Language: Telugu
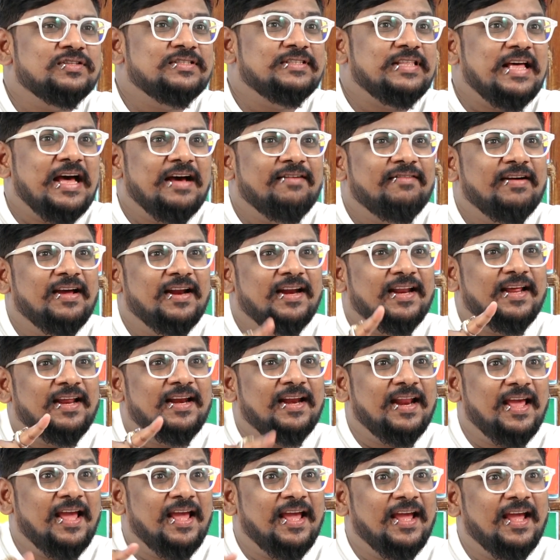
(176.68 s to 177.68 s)
వస్తావని
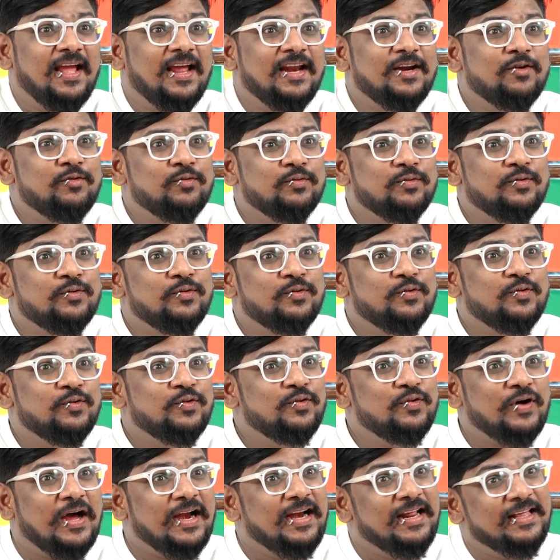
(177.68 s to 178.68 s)
నేను
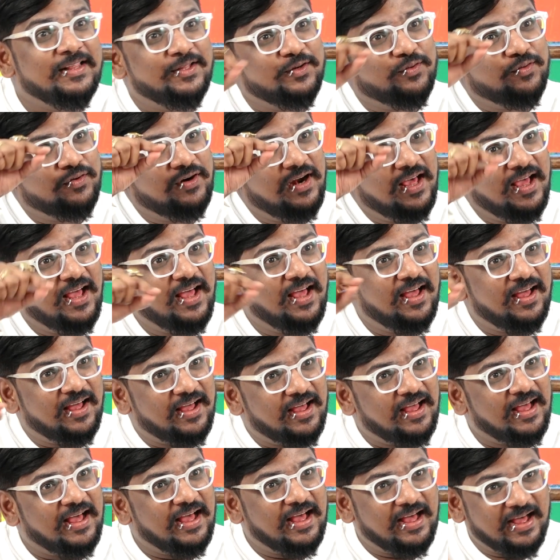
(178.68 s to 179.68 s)
అనేది కూడా
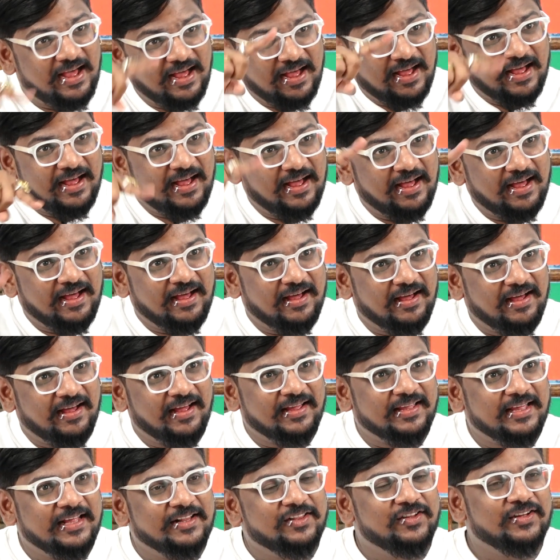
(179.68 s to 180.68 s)
ఆ
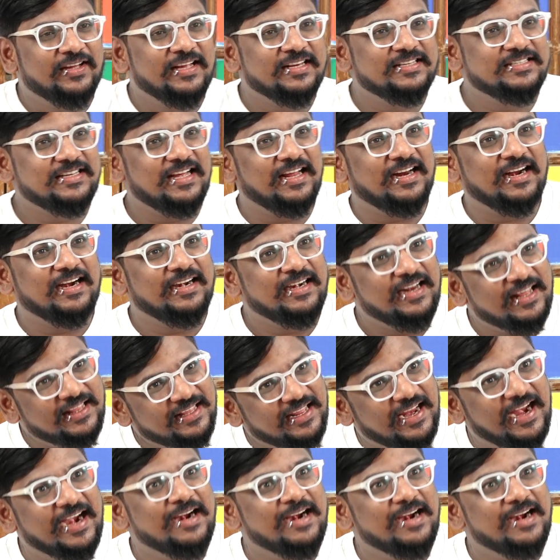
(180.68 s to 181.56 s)
ఎందుకు ఇచ్చారంటే